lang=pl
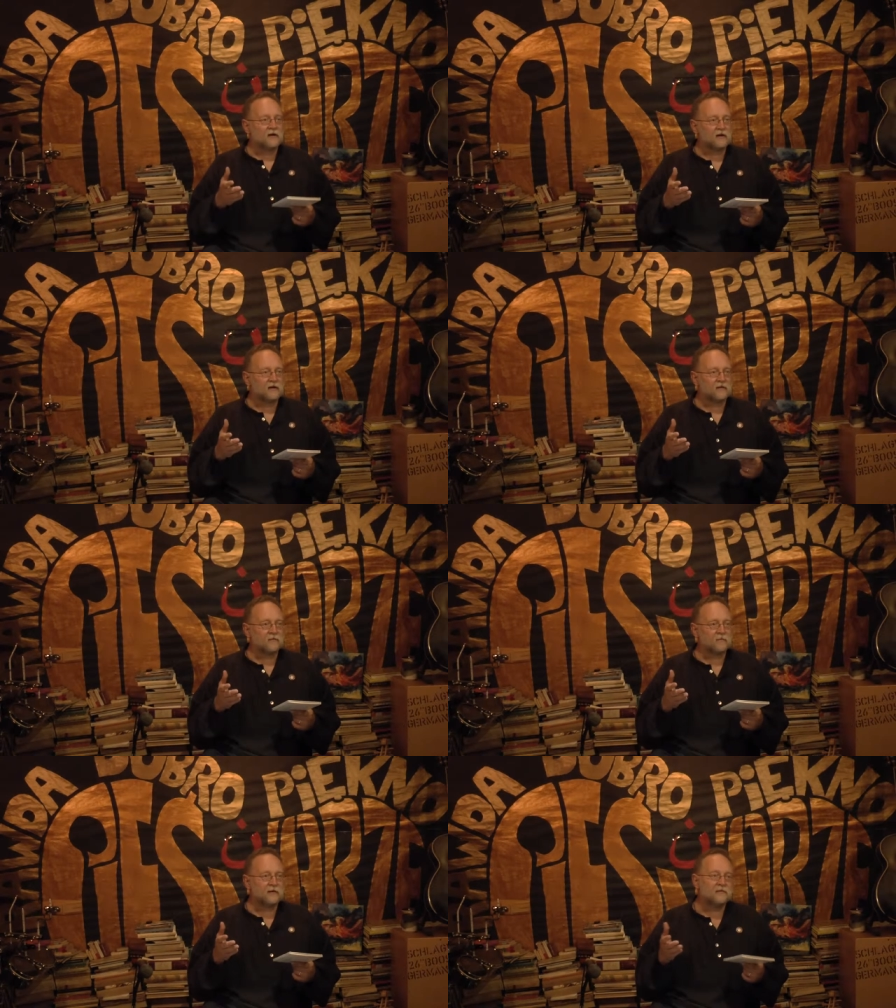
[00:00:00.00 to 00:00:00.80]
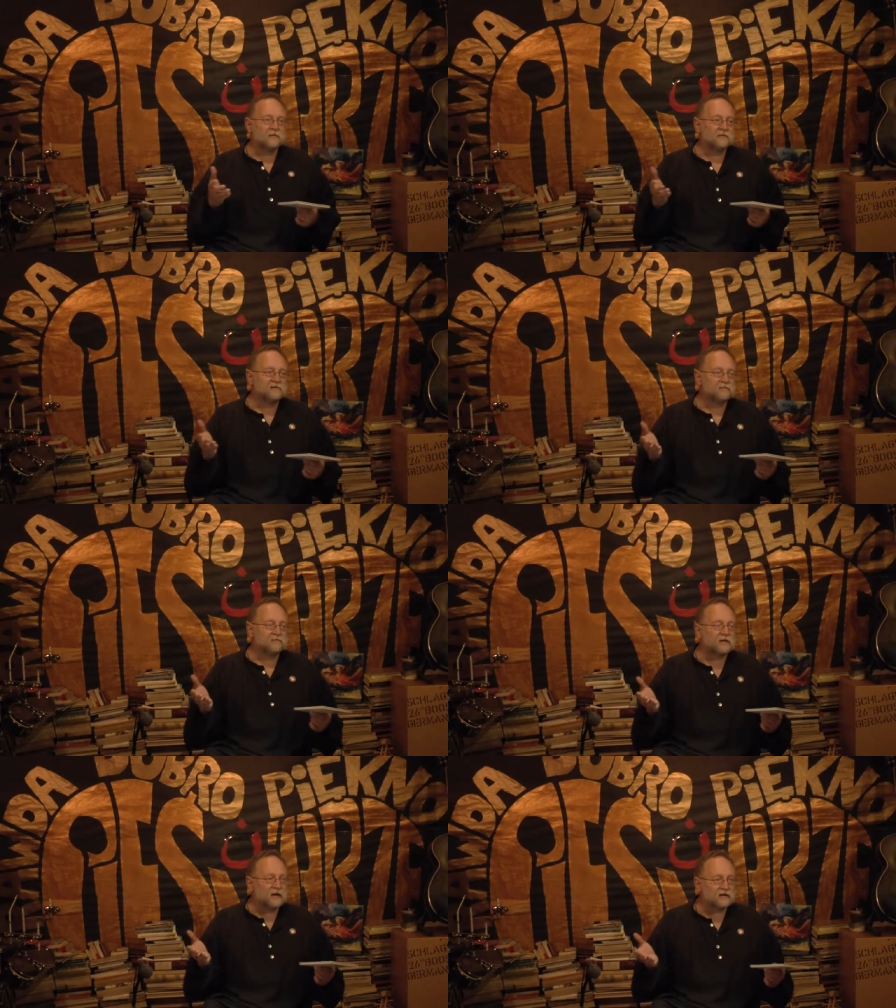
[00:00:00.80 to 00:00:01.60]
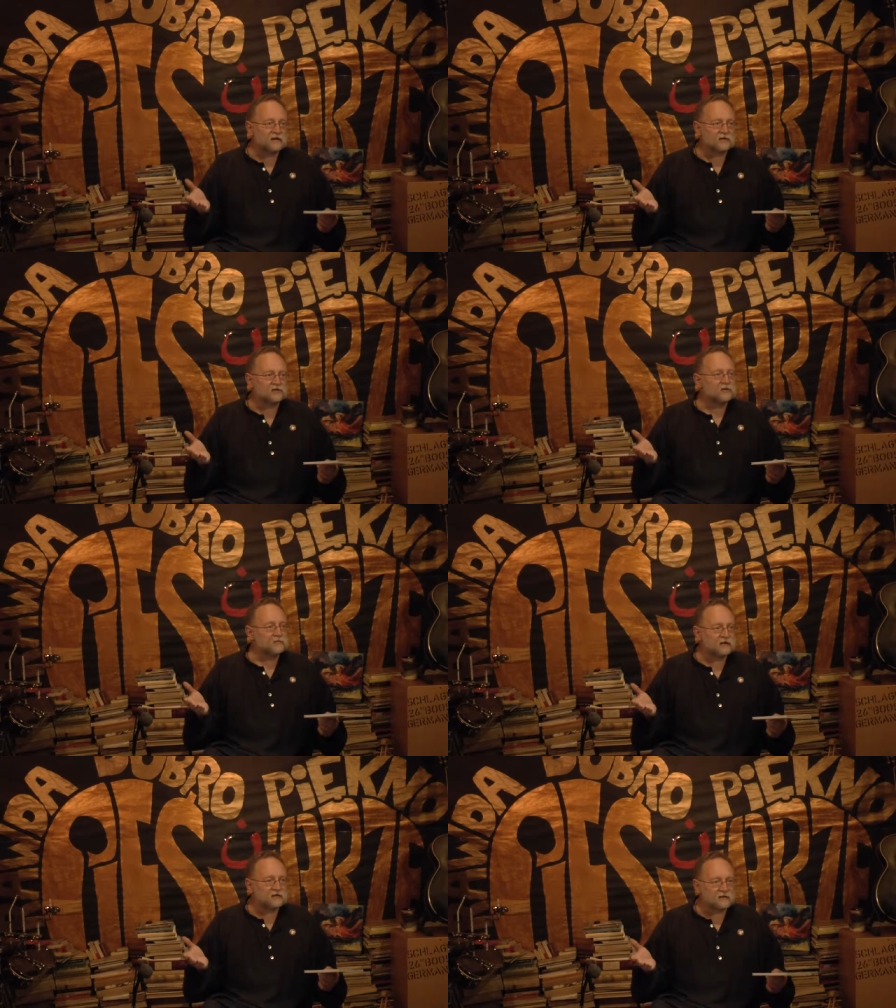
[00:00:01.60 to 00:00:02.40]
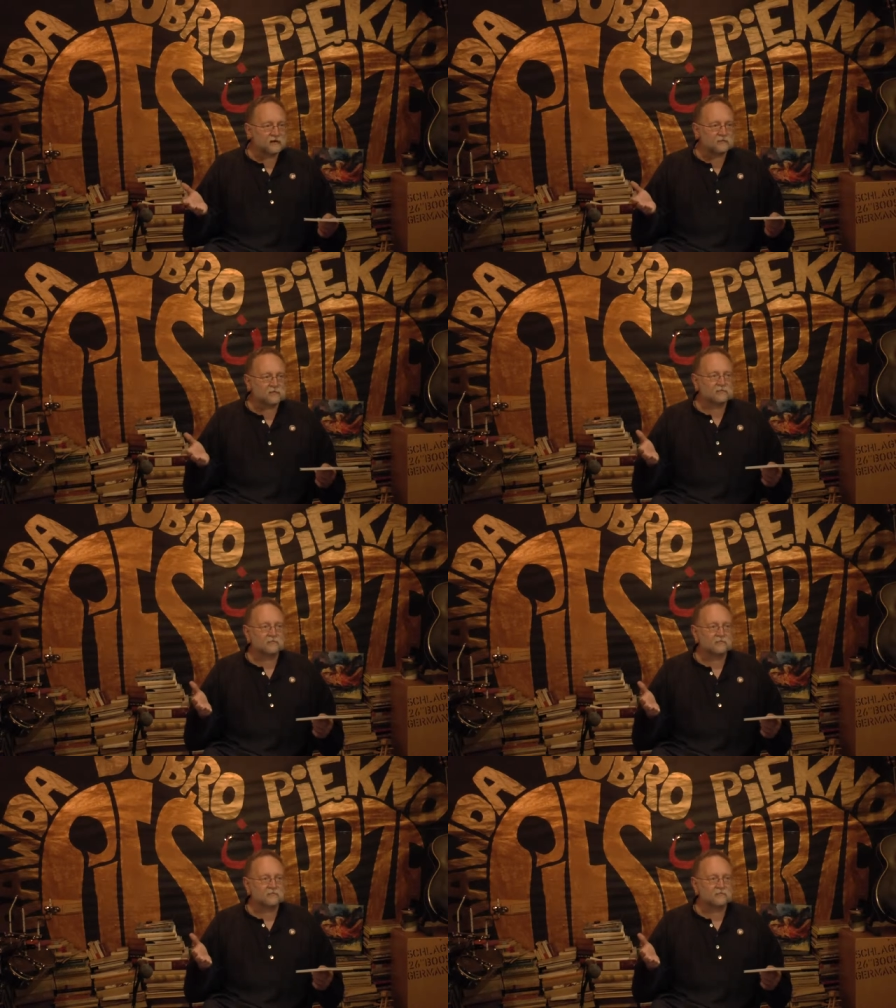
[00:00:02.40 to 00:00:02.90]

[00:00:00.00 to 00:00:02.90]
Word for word: e, był, pytanie, czyim dzieckiem?